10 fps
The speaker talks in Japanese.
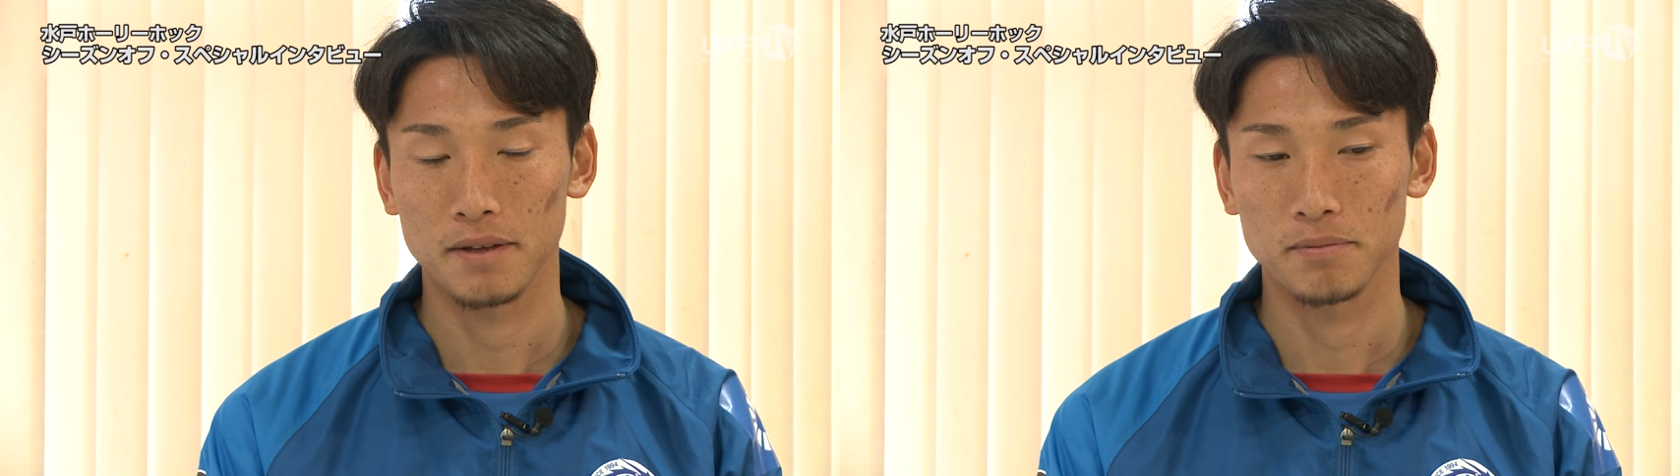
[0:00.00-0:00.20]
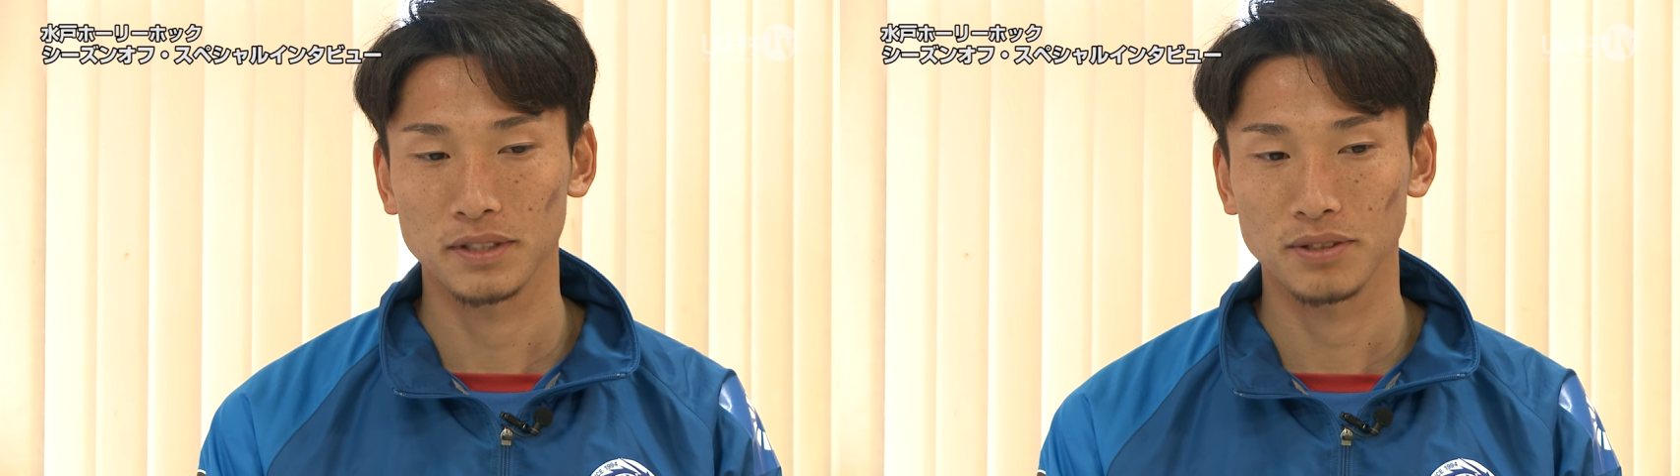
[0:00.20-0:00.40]

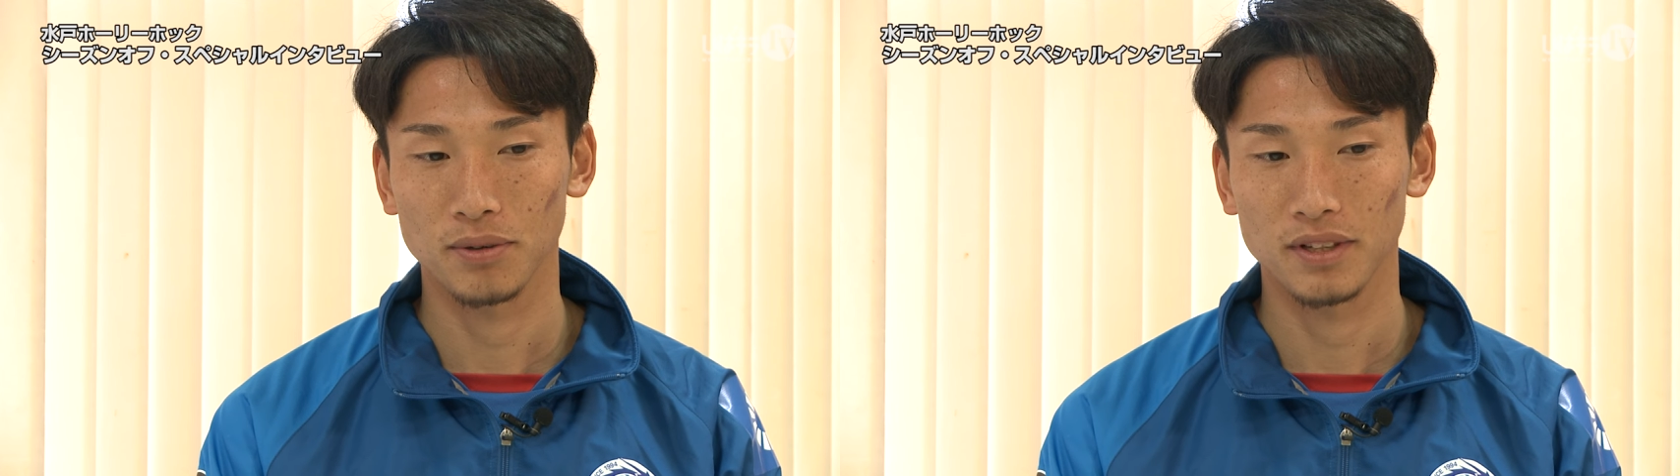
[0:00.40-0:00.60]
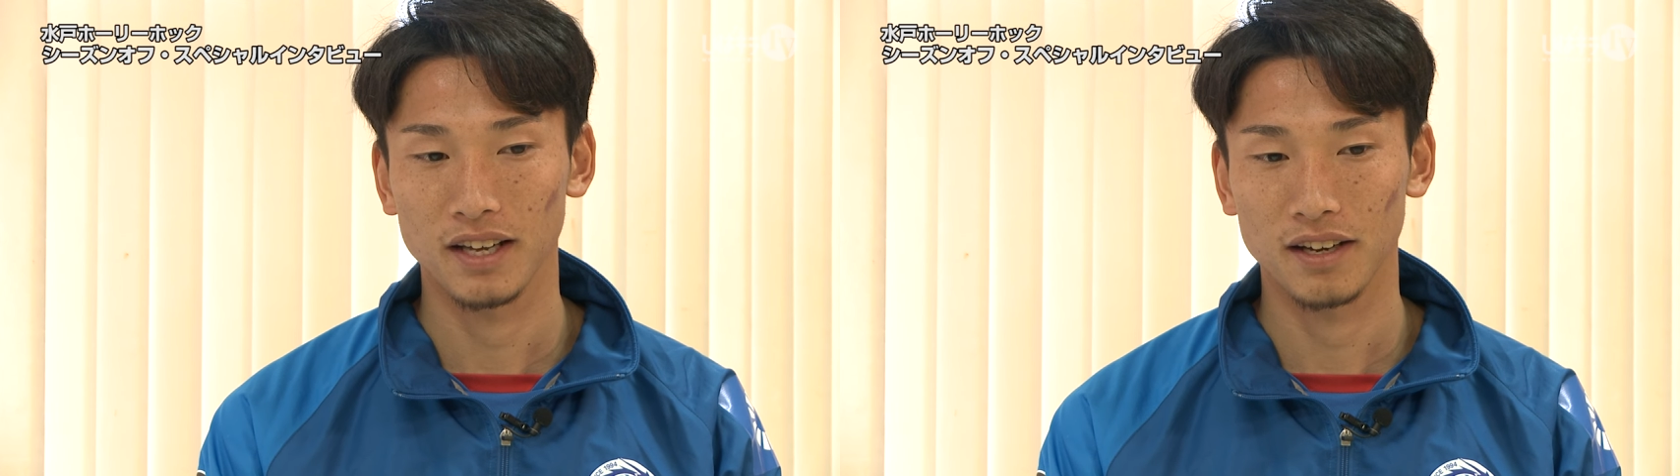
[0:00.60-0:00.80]
まあ、そ
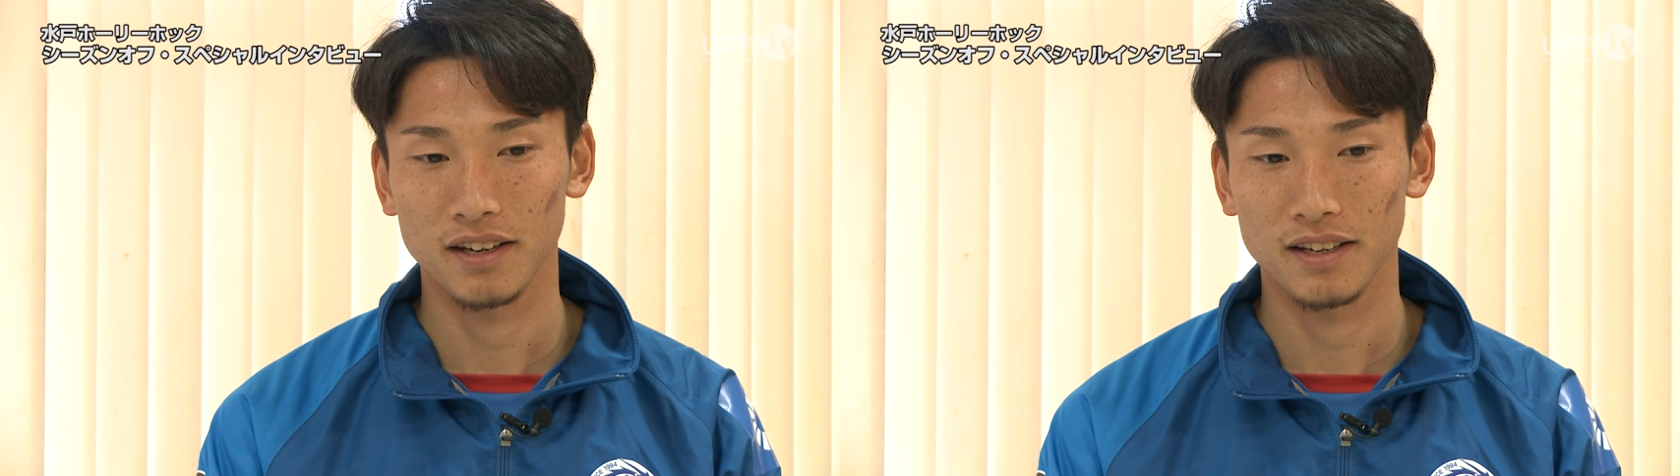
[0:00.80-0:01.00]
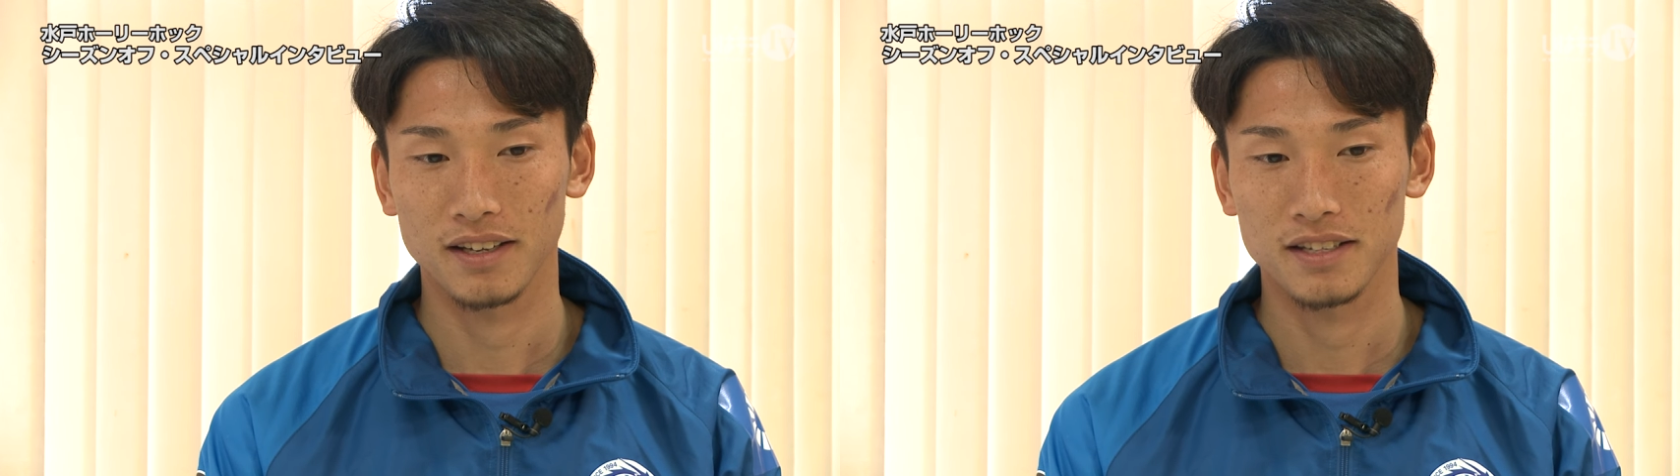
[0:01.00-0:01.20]
こで
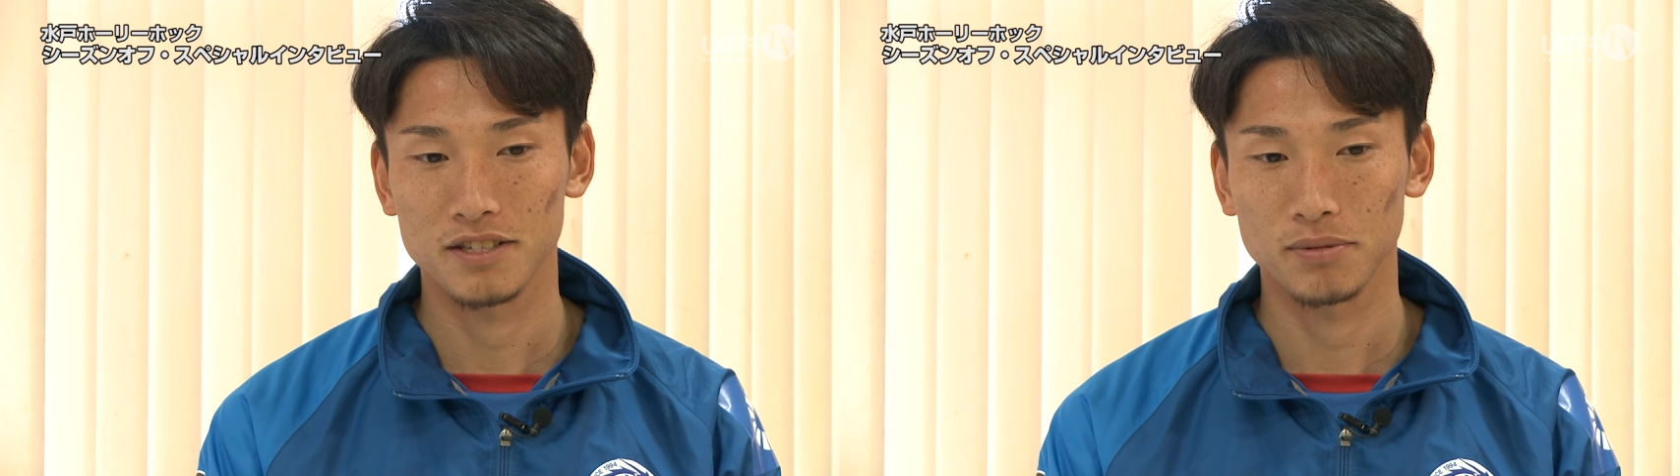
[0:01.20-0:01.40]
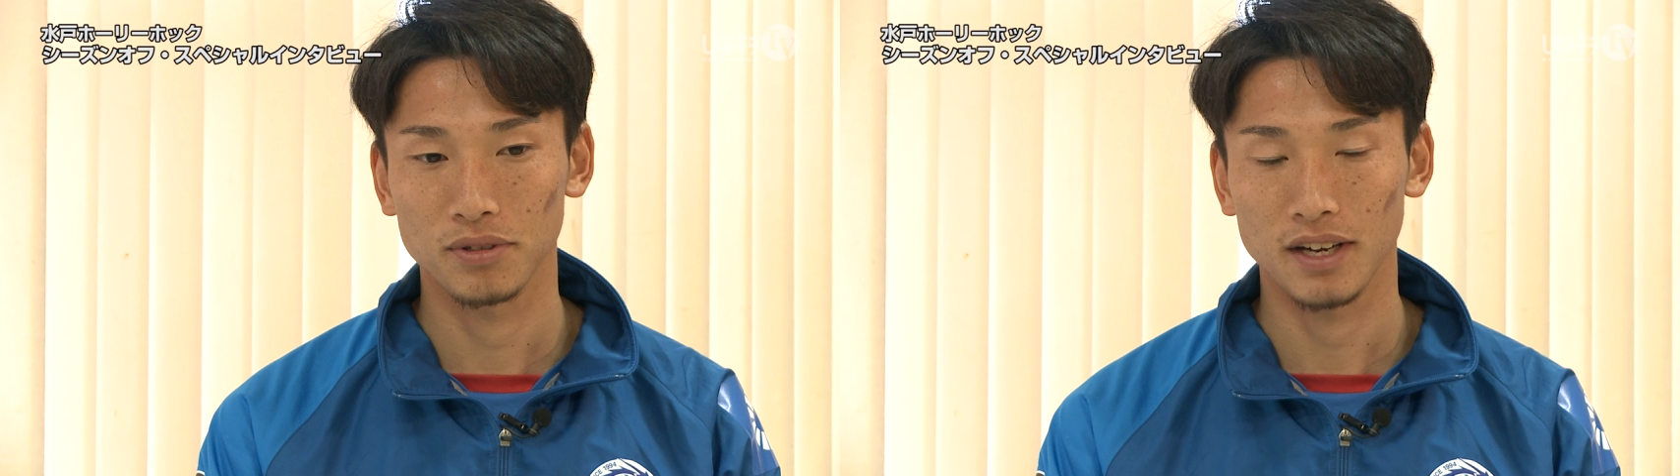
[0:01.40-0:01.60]

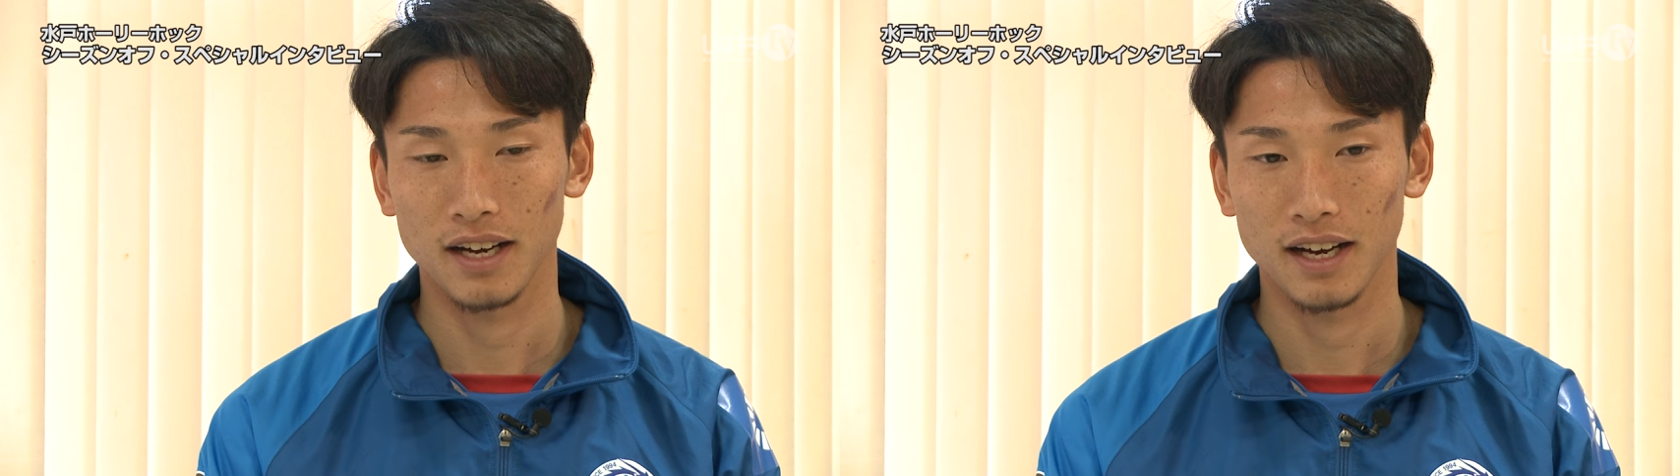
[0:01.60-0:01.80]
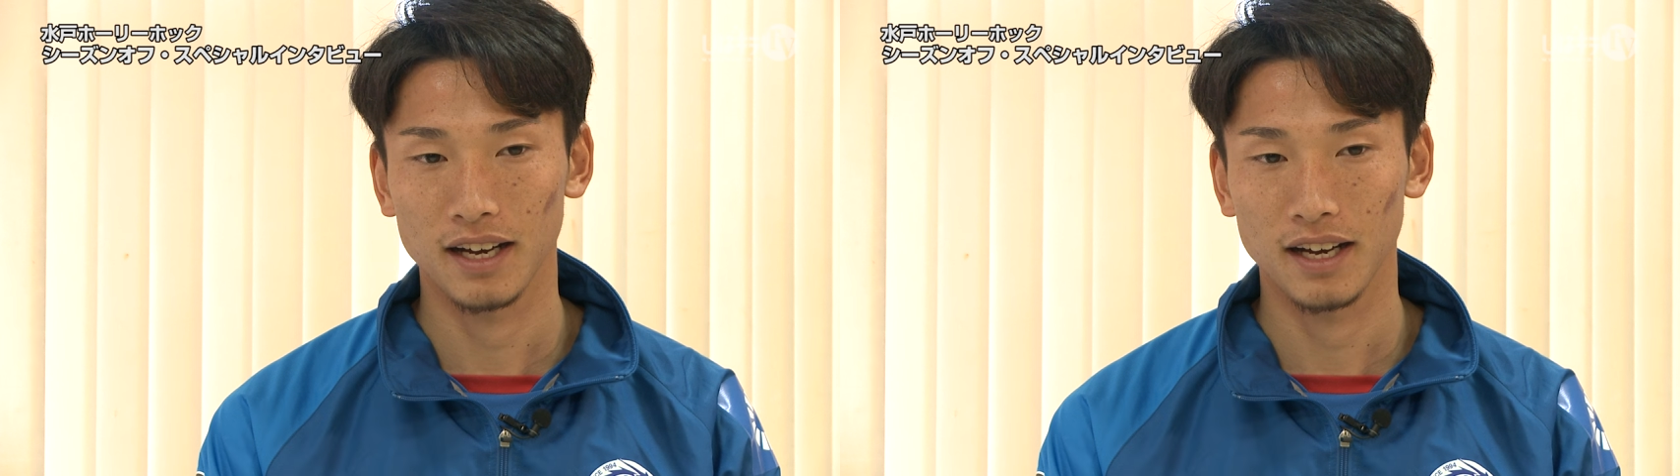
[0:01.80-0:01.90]
自分の考